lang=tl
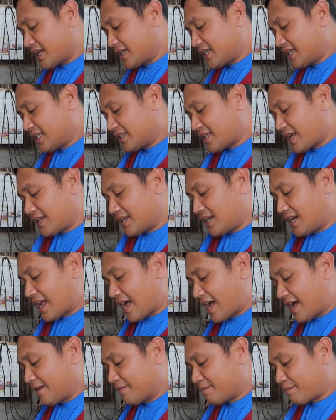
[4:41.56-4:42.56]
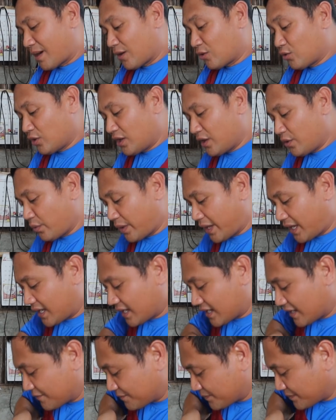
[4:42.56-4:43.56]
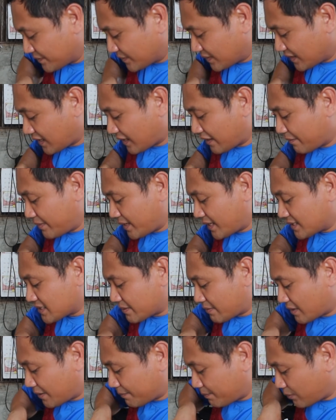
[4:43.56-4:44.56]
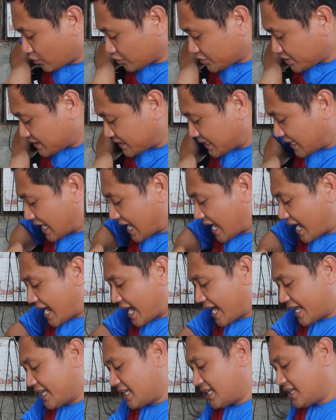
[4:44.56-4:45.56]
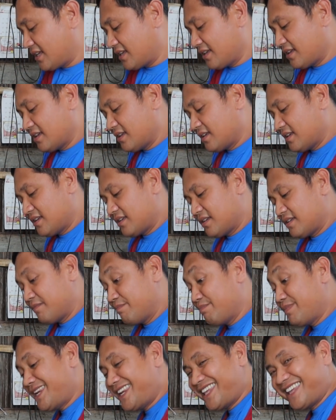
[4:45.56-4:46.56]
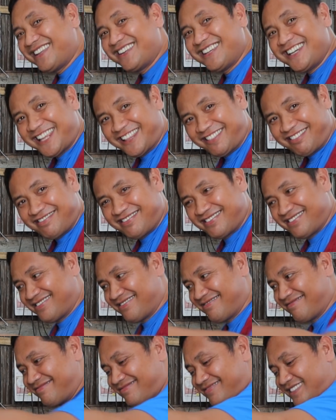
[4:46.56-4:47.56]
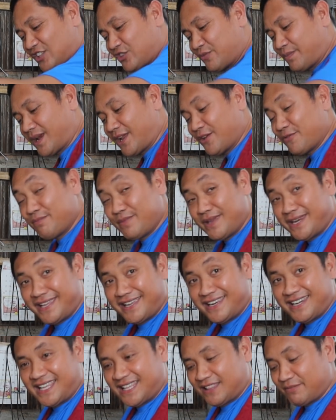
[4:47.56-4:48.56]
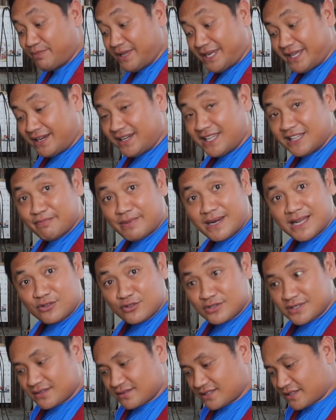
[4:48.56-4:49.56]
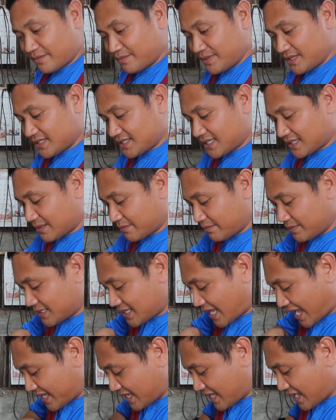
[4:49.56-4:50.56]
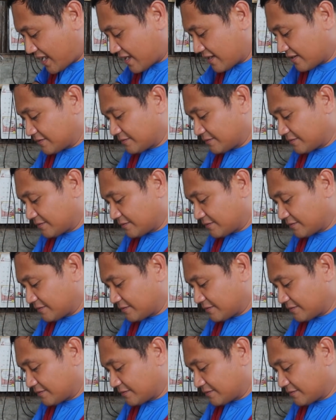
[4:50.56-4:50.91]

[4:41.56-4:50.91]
makikita nila pag Holy Week, karamihan sa mga post nila ay binignit. Ito pala yung binignit. Binignit pala to sa, sa, sa Bisaya.